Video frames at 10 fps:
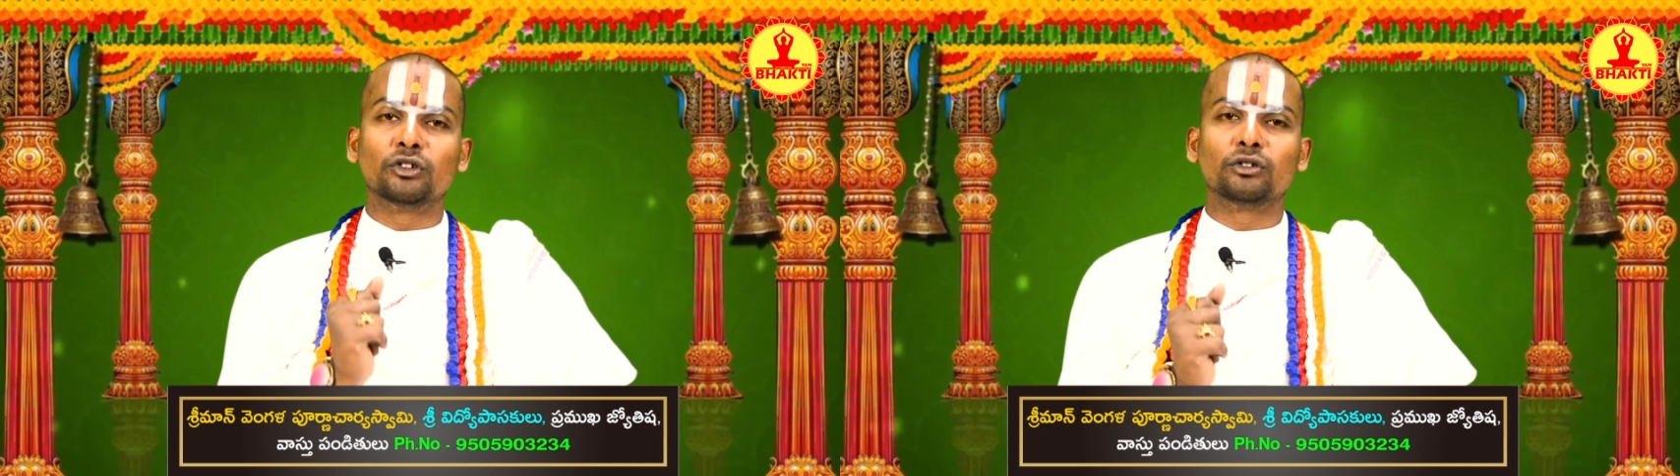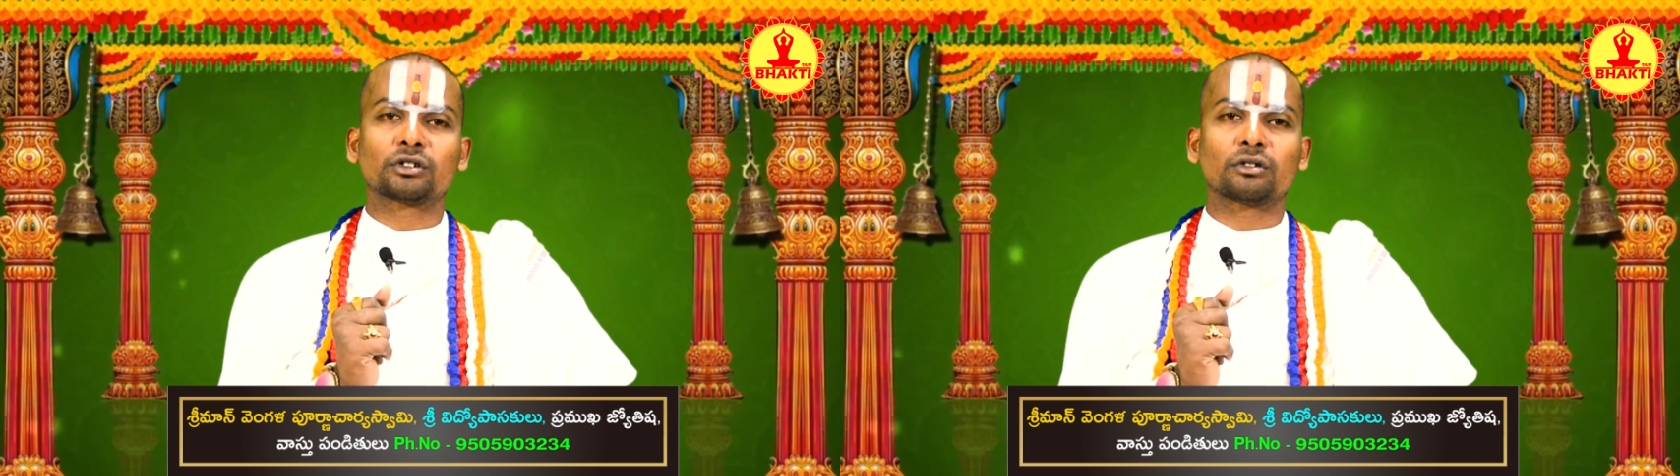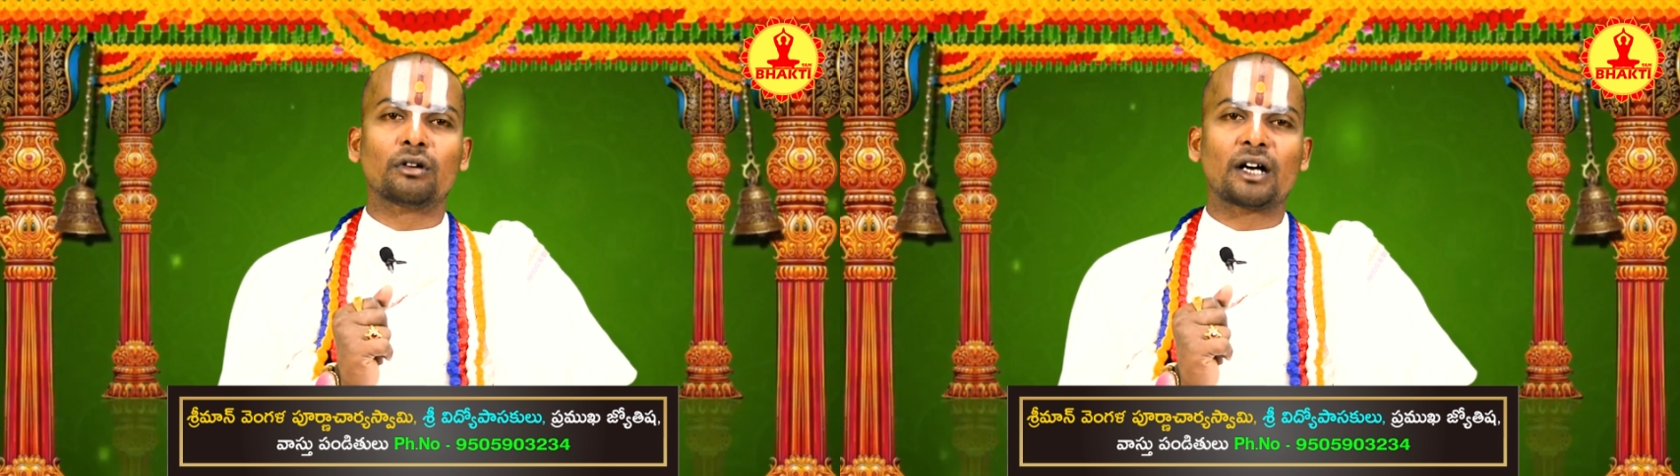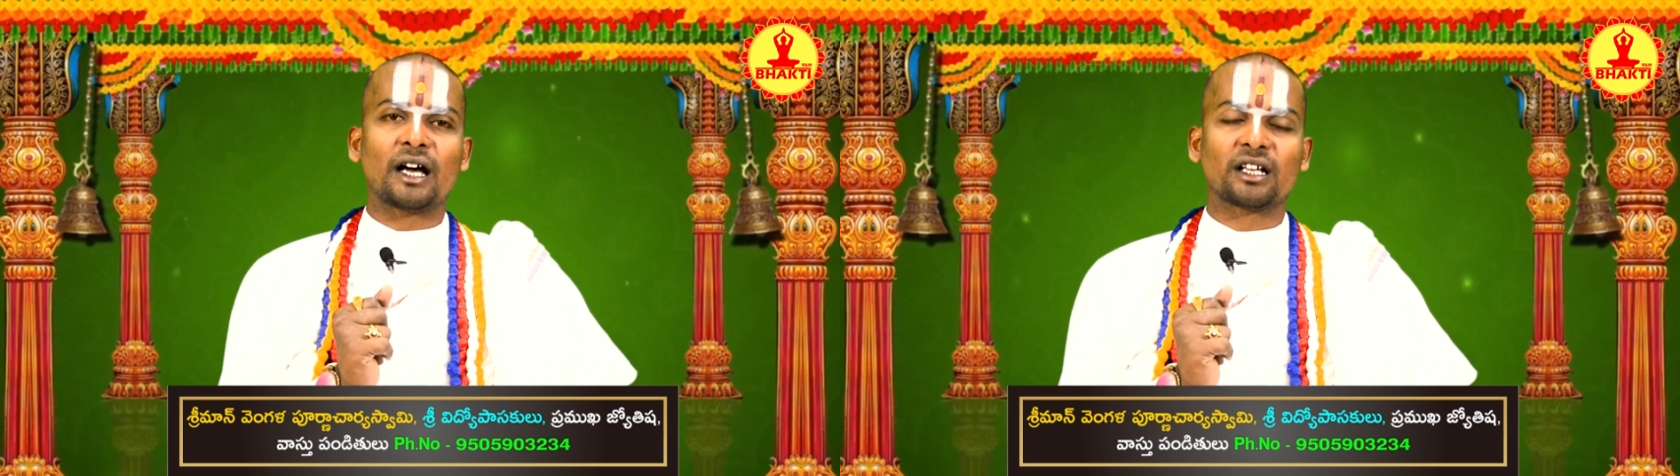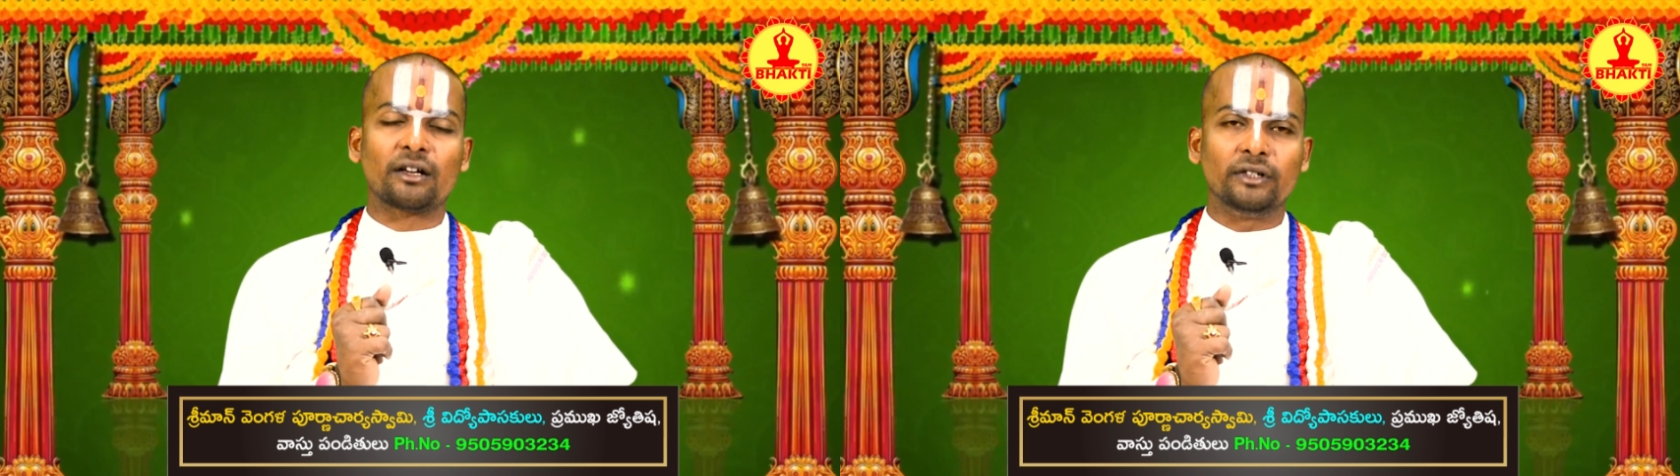
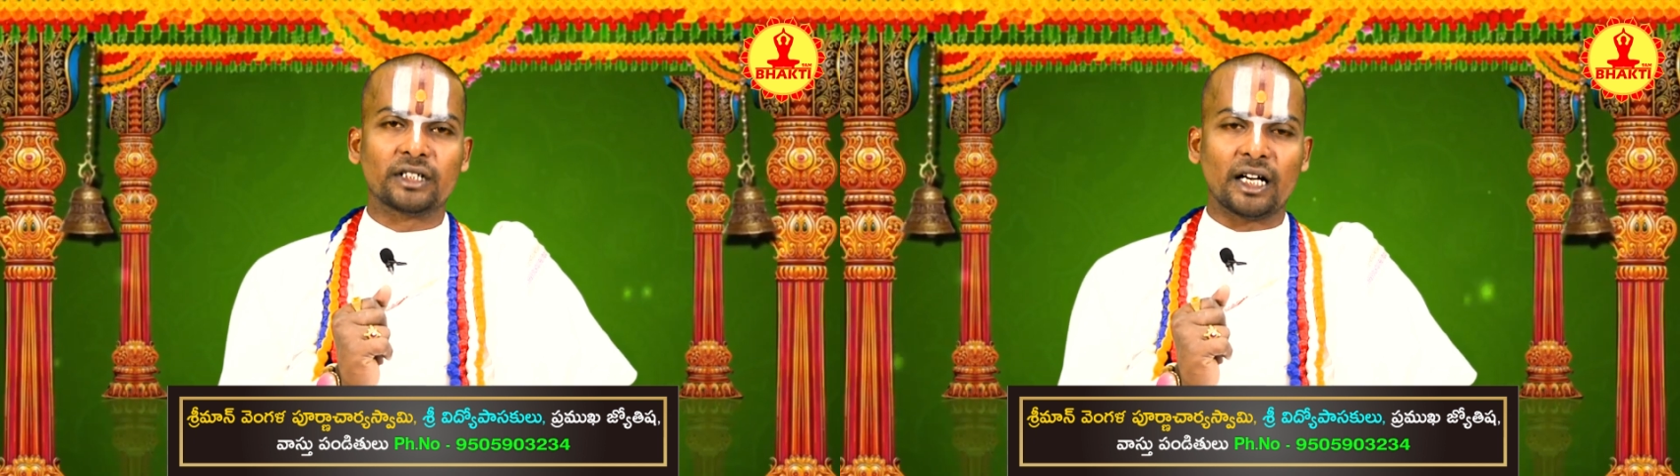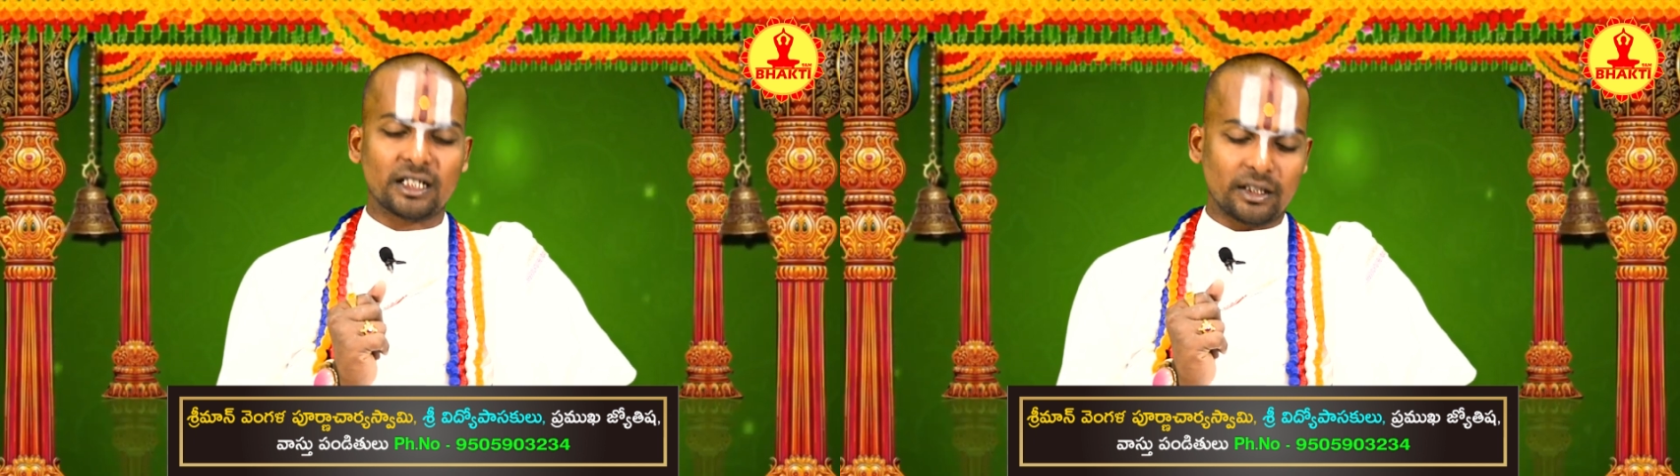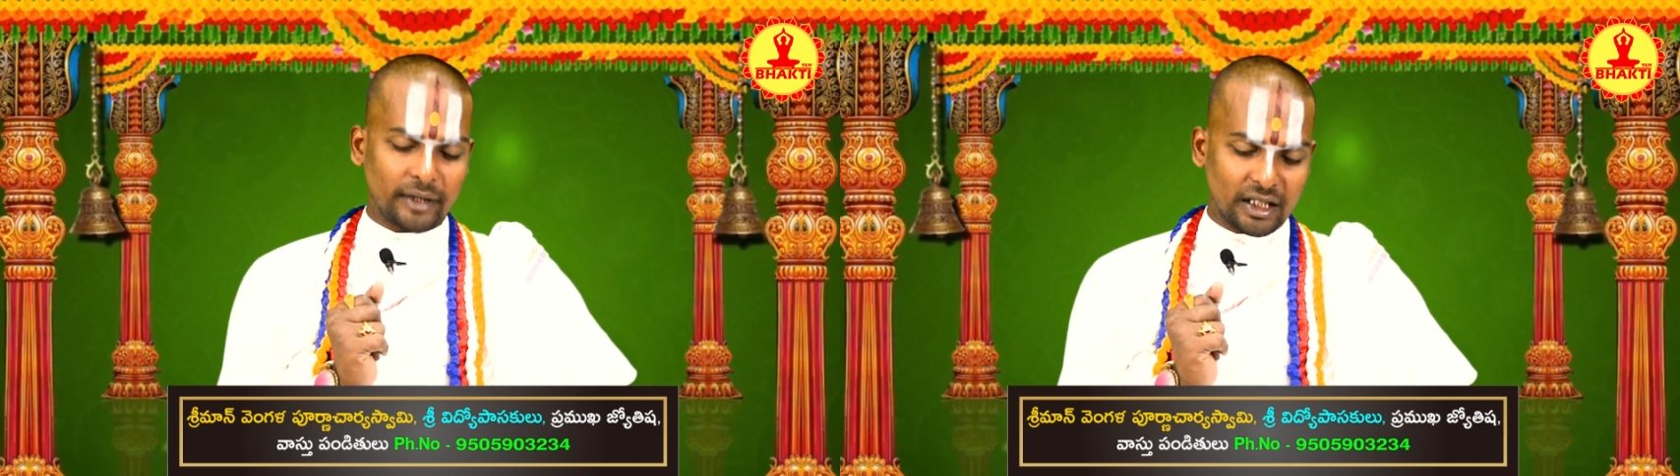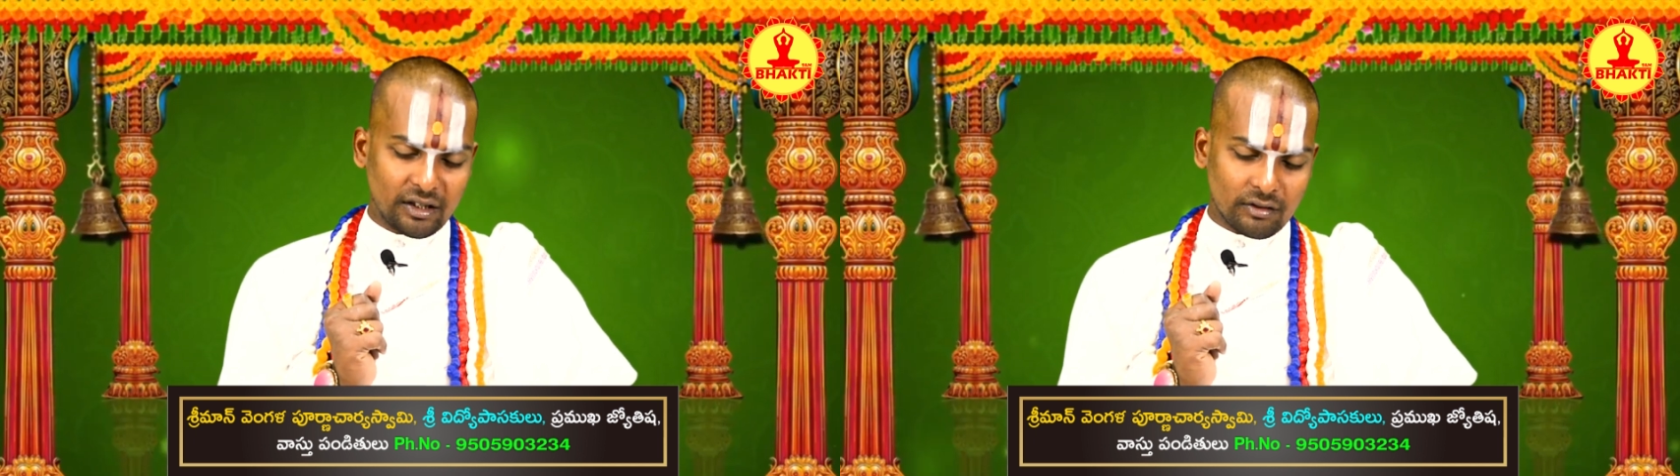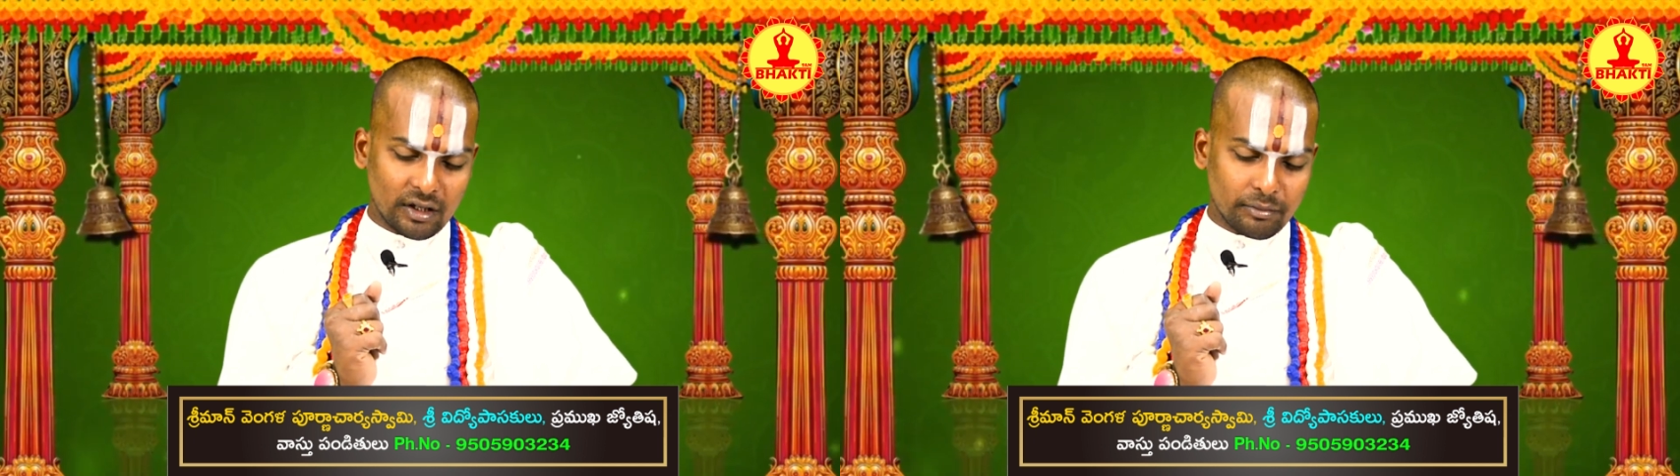నోచుకోవడానికి
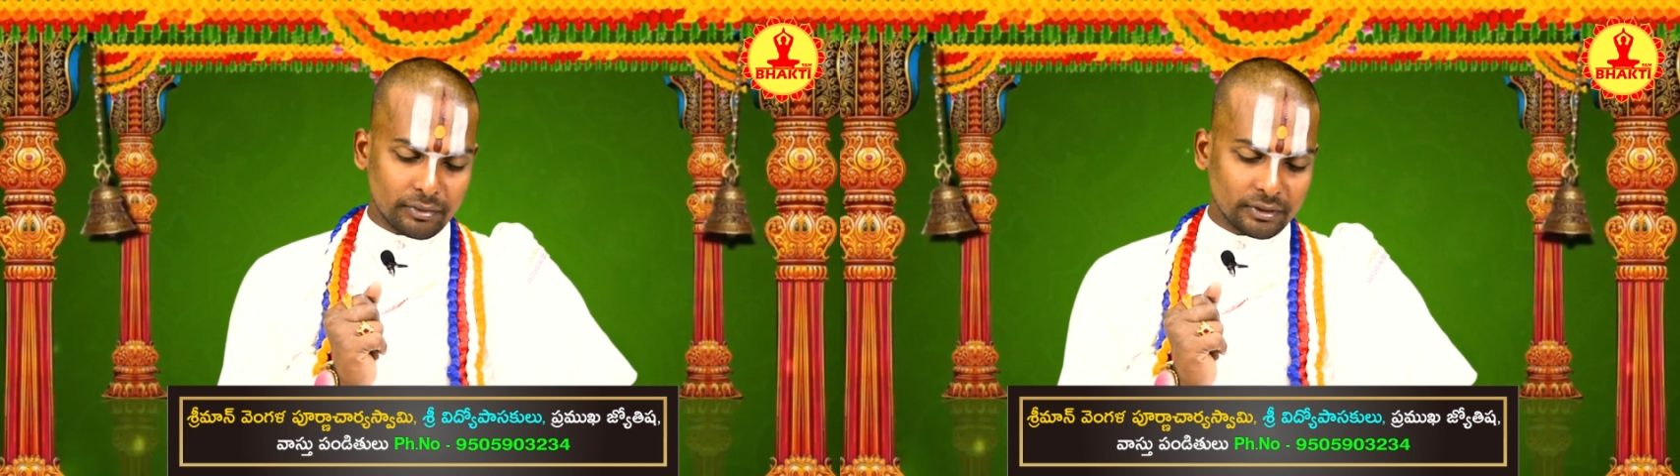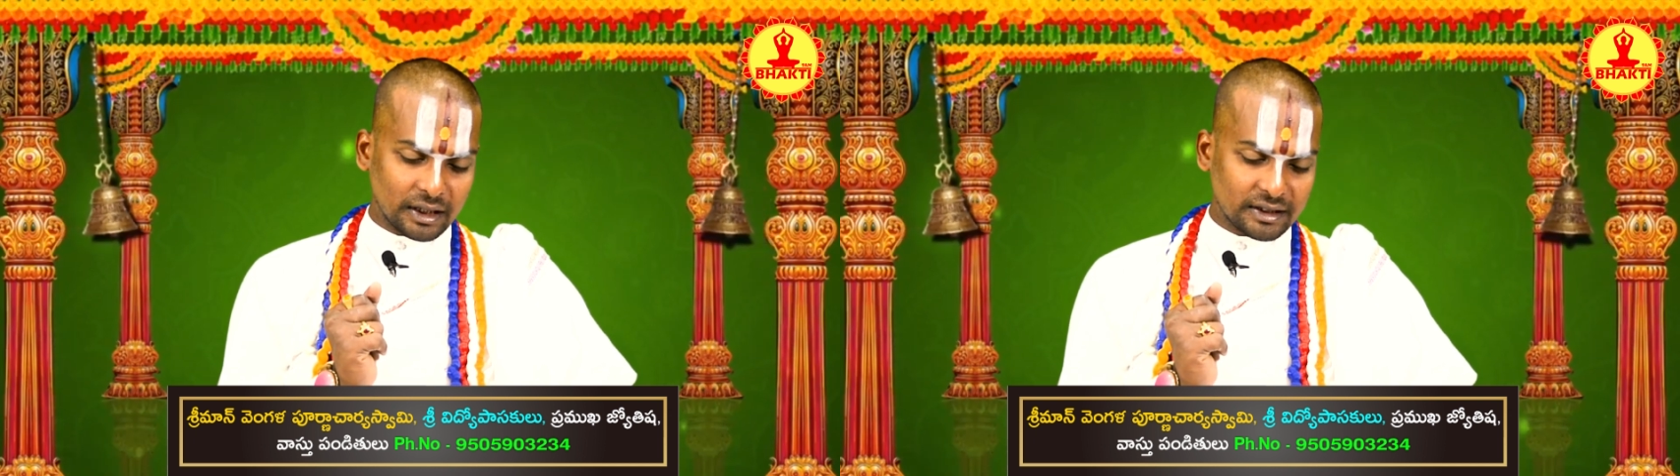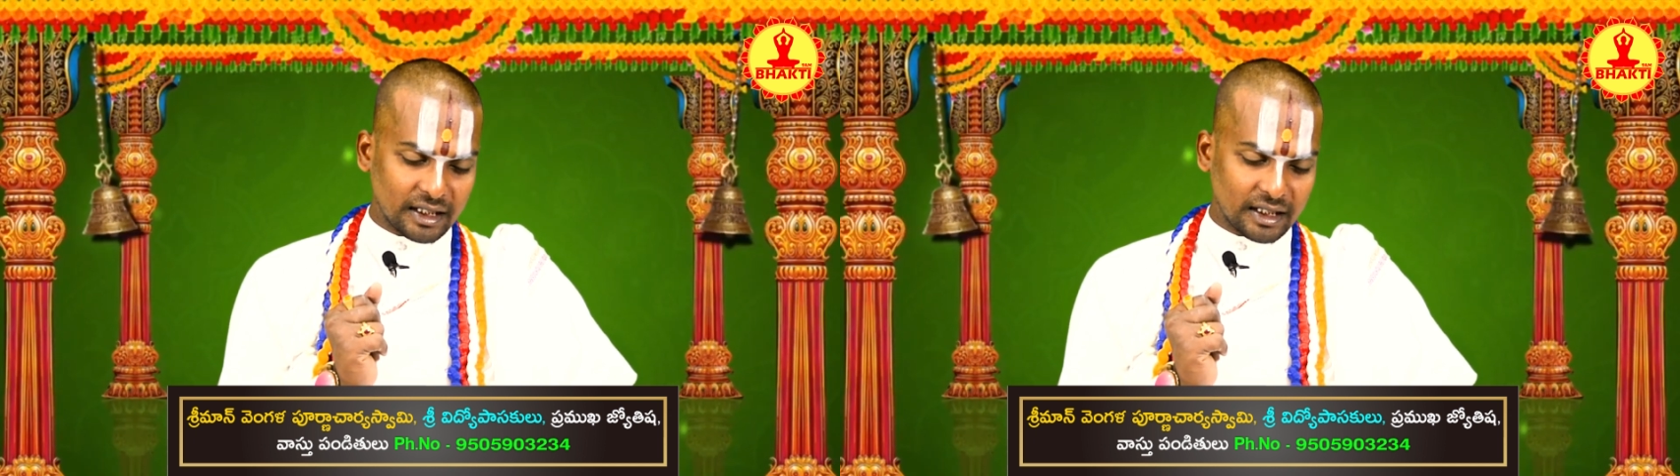విశేషమైనటువంటి పూజలు